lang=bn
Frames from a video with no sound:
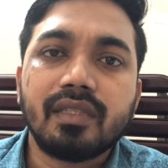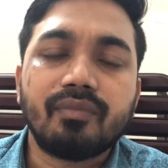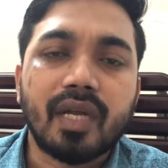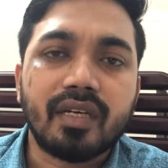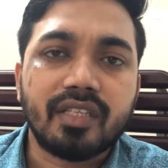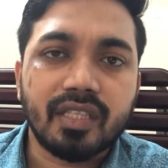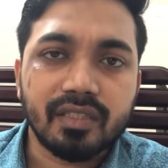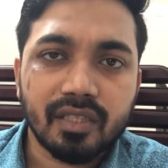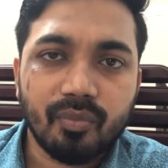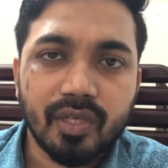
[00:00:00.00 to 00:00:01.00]
যে ভ্যাট
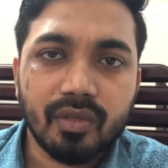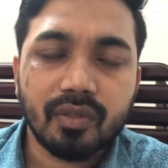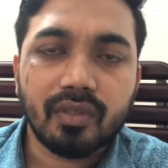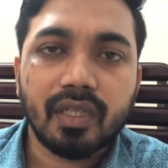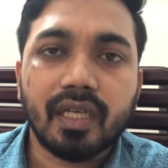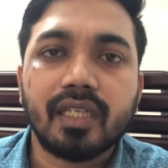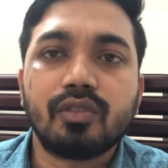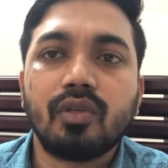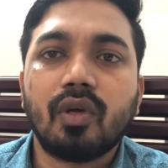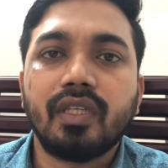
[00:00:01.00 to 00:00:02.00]
রিটার্ন সাবমিট করতে হয় এক
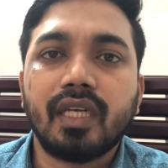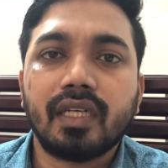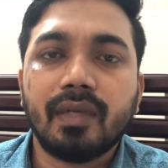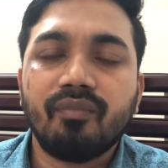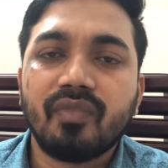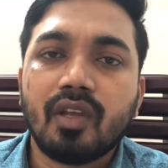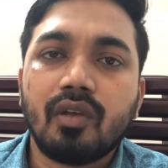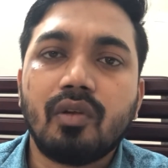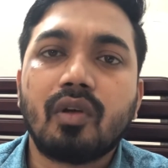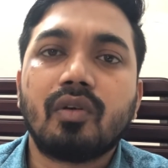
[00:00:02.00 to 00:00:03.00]
একজন লয়ারকে
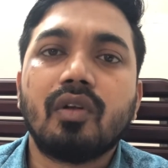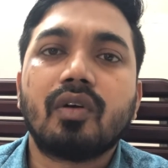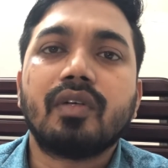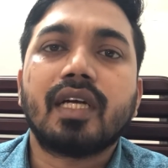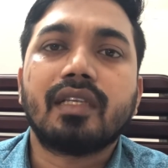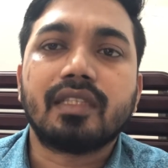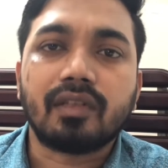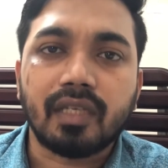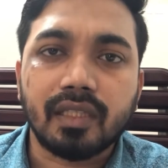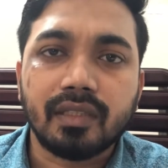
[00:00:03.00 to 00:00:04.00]
লক্ষ লক্ষ টাকা দিতে
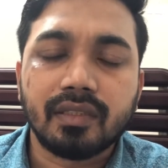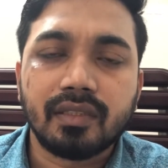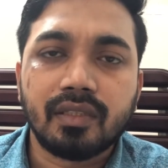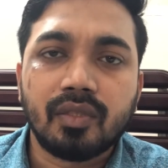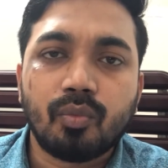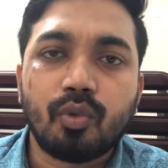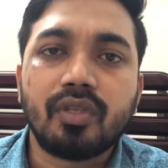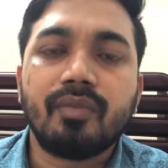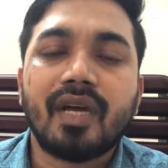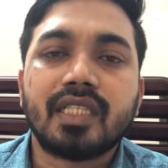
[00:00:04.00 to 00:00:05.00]
হয়
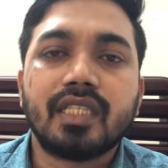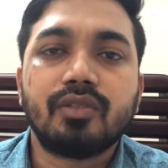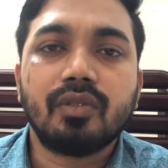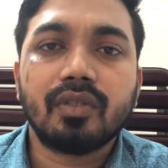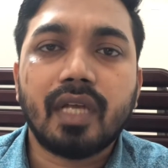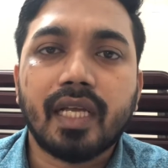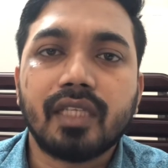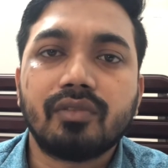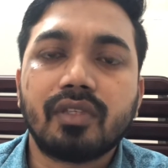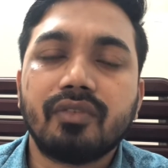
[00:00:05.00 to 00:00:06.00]
প্রতি মাসের জন্য এক
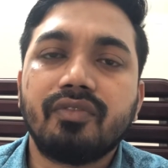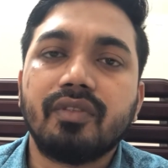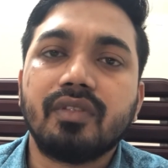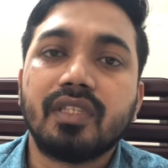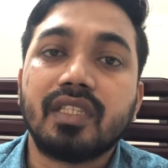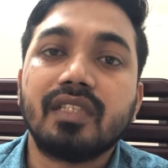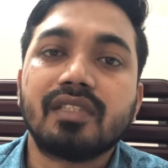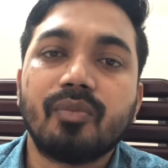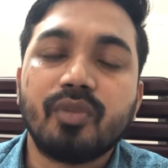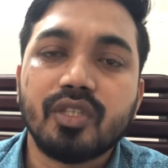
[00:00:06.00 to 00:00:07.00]
একজনকে রিটার্ন
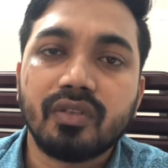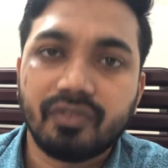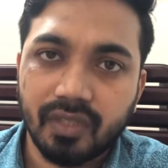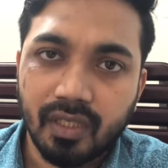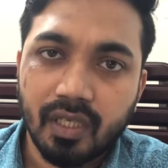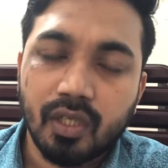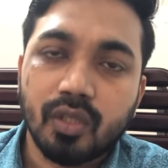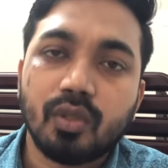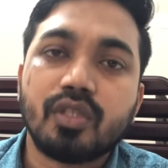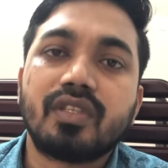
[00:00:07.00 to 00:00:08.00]
সাবমিশন ফি
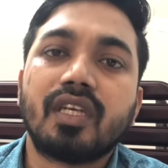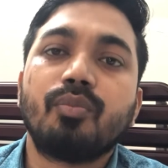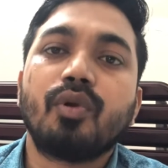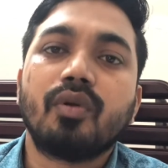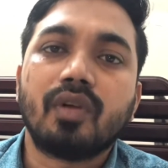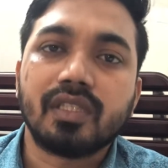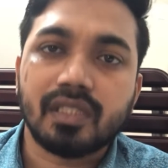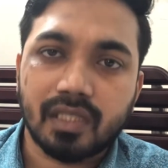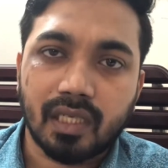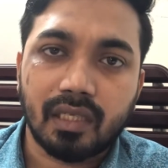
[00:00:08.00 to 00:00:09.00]
দশ থেকে পনেরো
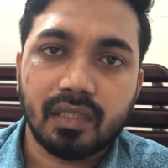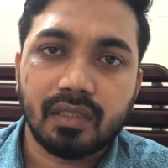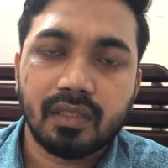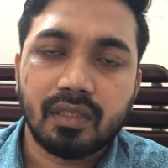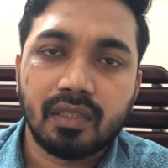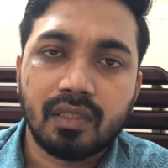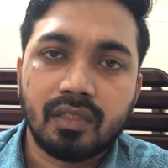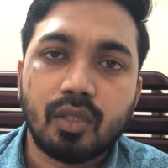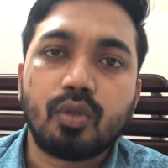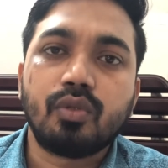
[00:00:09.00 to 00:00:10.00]
হাজার টাকা
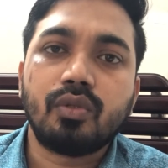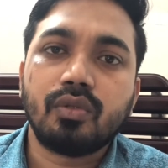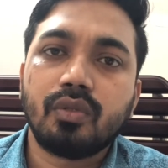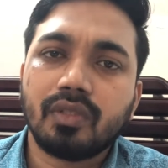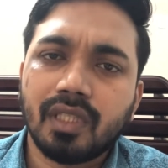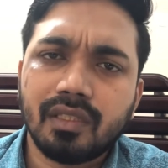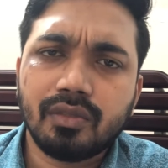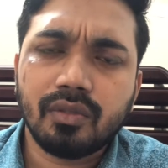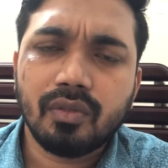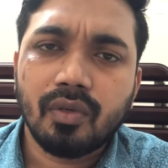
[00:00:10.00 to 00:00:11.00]
ক্ষুদ্র উদ্যোক্তাদের
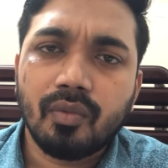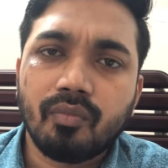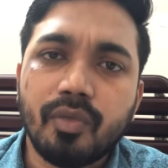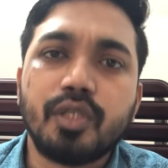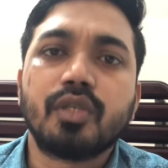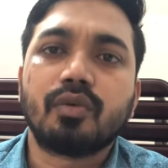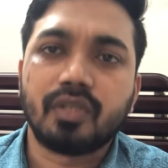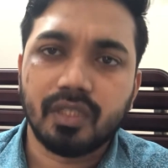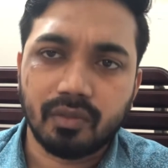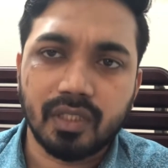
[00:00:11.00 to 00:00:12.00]
জন্য ভীষণ
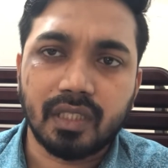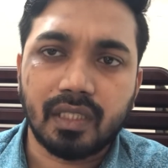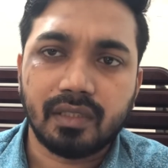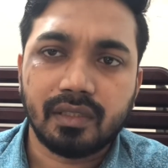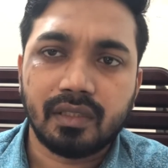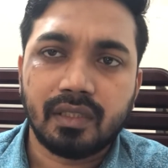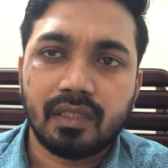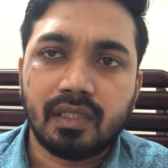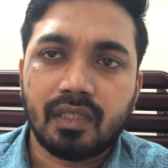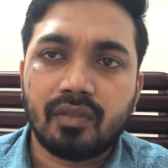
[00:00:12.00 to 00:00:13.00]
কঠিন হয়ে যায়
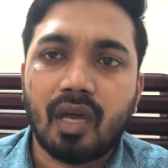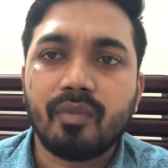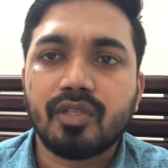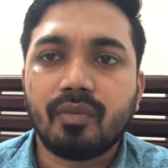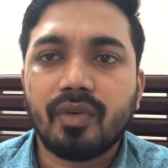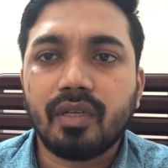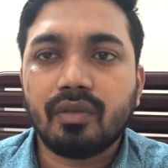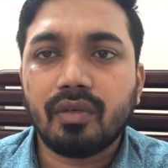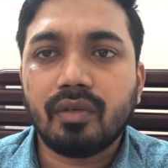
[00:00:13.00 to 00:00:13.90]
তো আমি সম্মানিত